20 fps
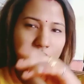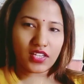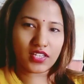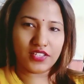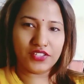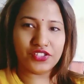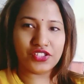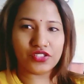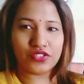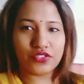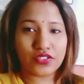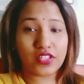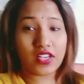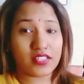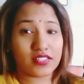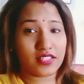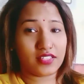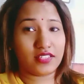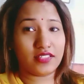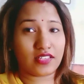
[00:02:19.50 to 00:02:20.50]
इन चीज़ों से
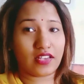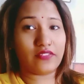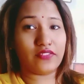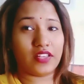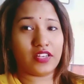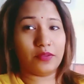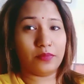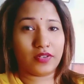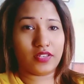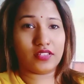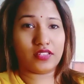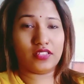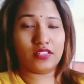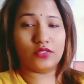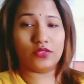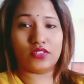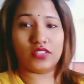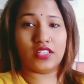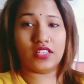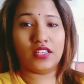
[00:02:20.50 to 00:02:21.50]
आज के दिन सावधानी बरतनी
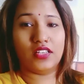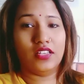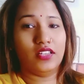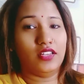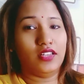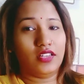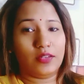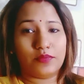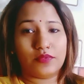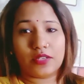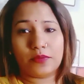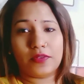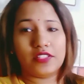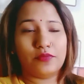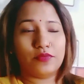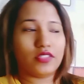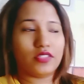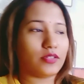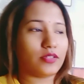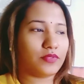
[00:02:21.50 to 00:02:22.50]
होती है शर्मा जी
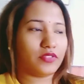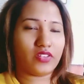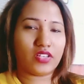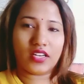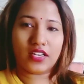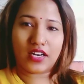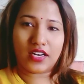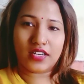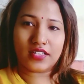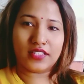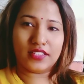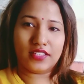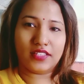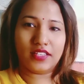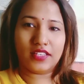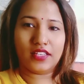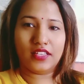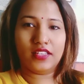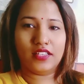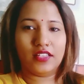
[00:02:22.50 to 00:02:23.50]
मुझे सब्ज़ी वगैरह काट के दे
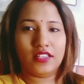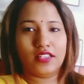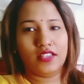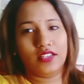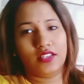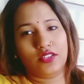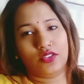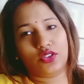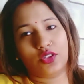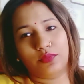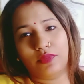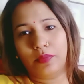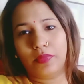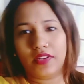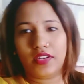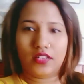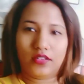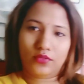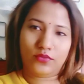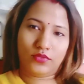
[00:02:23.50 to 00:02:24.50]
देंगे तो मैं
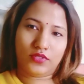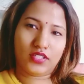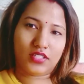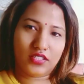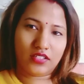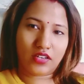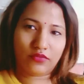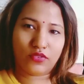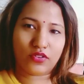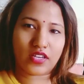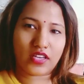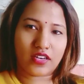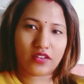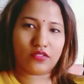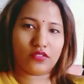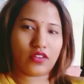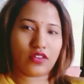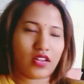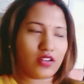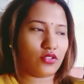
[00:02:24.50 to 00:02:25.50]
बना लूँगी अब वो कह रहे
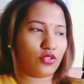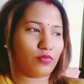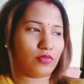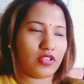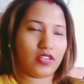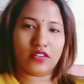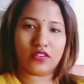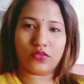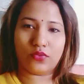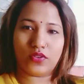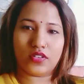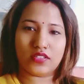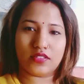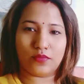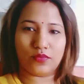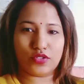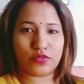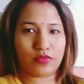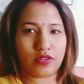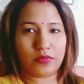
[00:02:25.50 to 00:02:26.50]
तो रहने तो मैं ही करूँगा सब
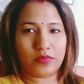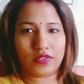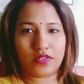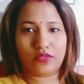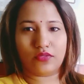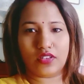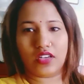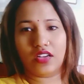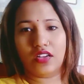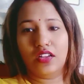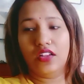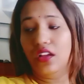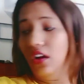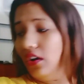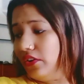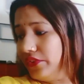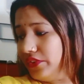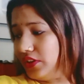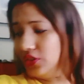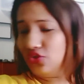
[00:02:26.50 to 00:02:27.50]
कुछ मैं बनाऊँगा
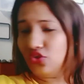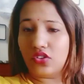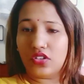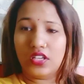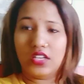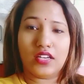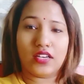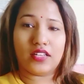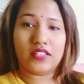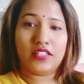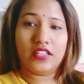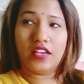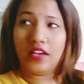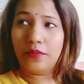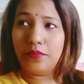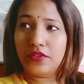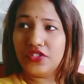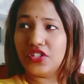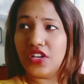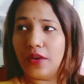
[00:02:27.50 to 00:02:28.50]
और यहाँ चौकी लगानी है
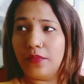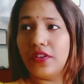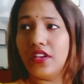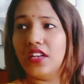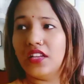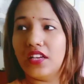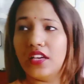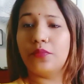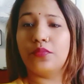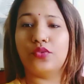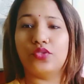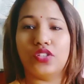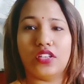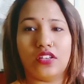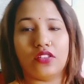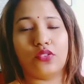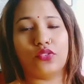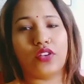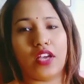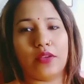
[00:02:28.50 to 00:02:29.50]
अभी शाम के लिए घर पूजा का
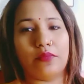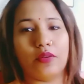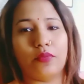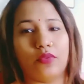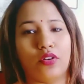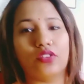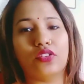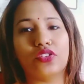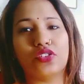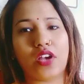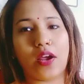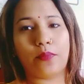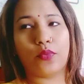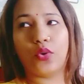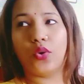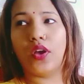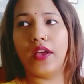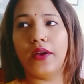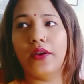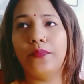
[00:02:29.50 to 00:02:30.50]
तो टाइम है बहुत शाम को
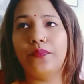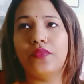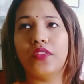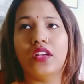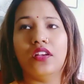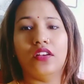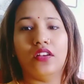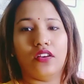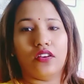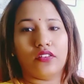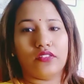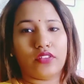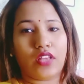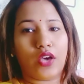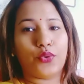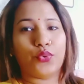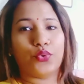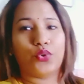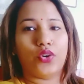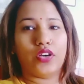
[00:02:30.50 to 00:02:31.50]
है और
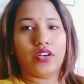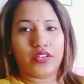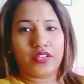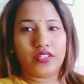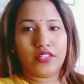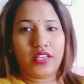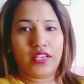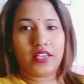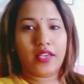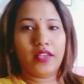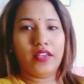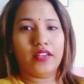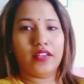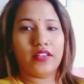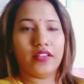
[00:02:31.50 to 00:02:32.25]
तारों को अर्घ दे के